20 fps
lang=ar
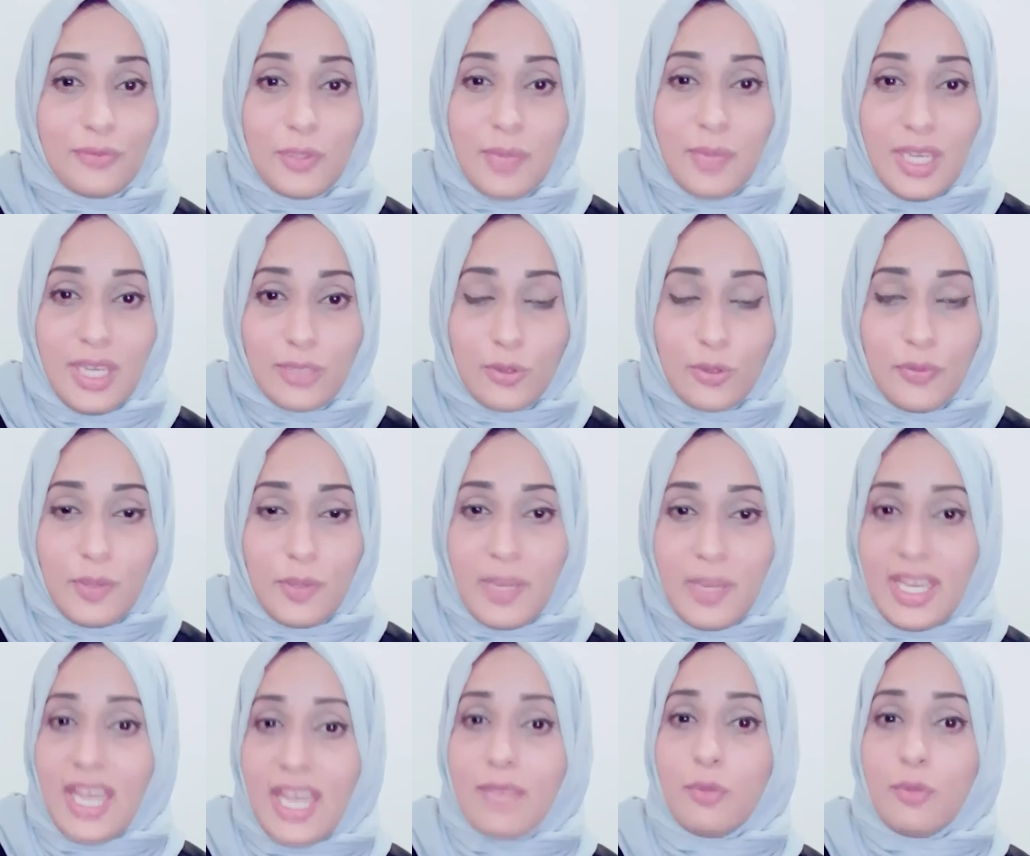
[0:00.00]
في بيته في
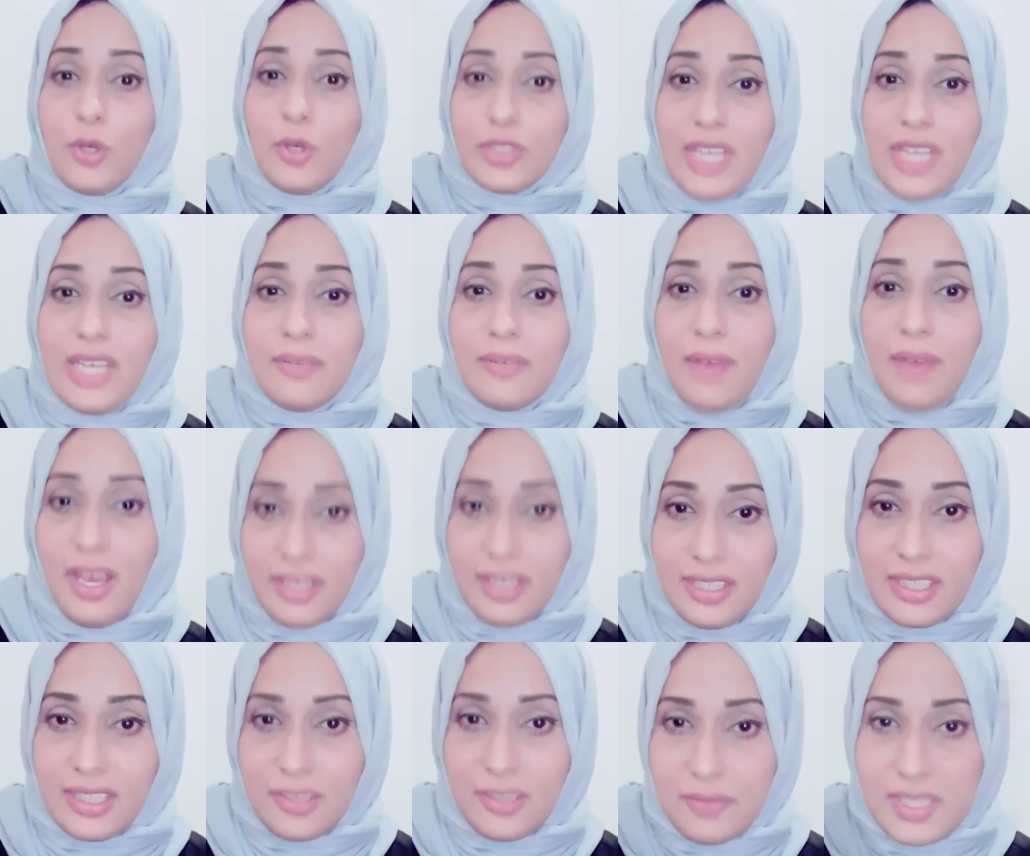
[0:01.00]
مكان مختلف
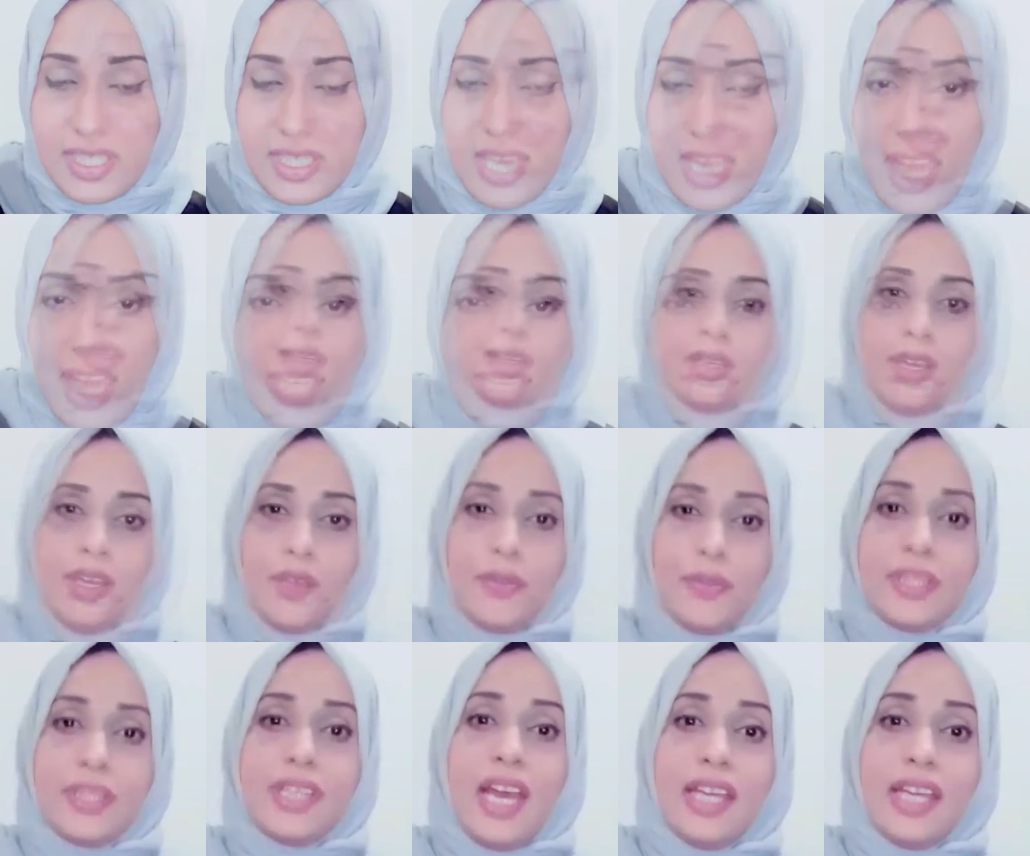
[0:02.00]
حقيقي فيزيائي في
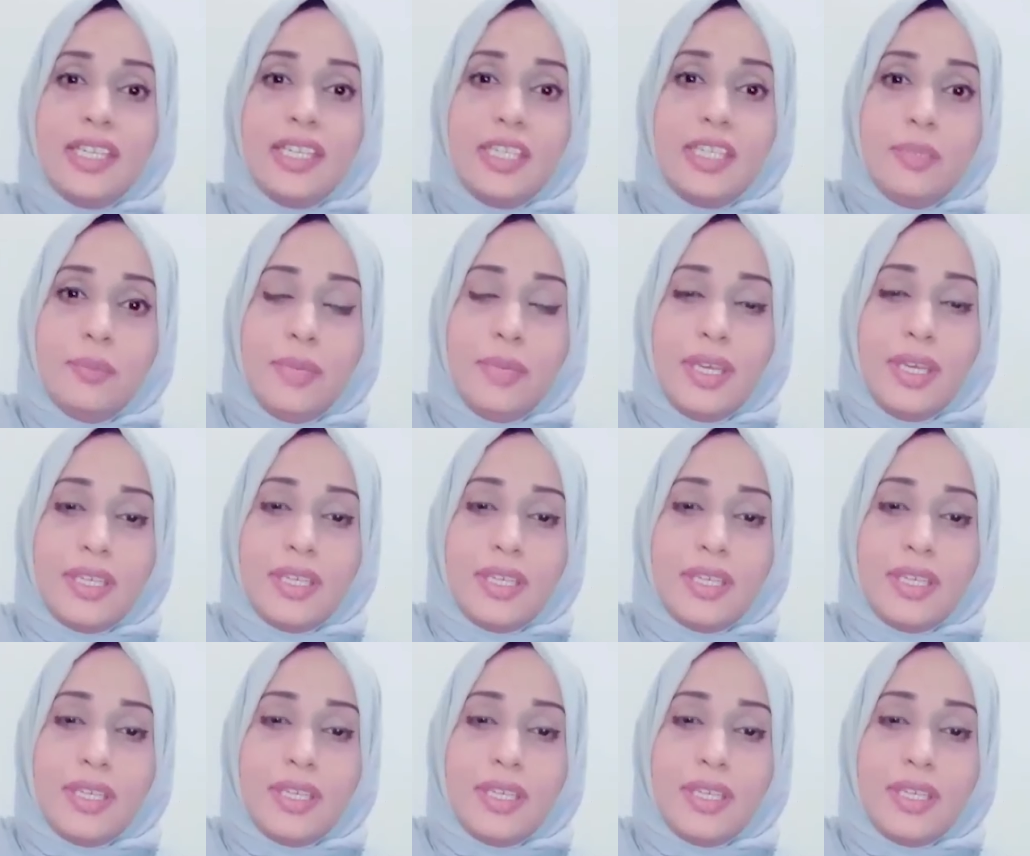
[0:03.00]
التعليم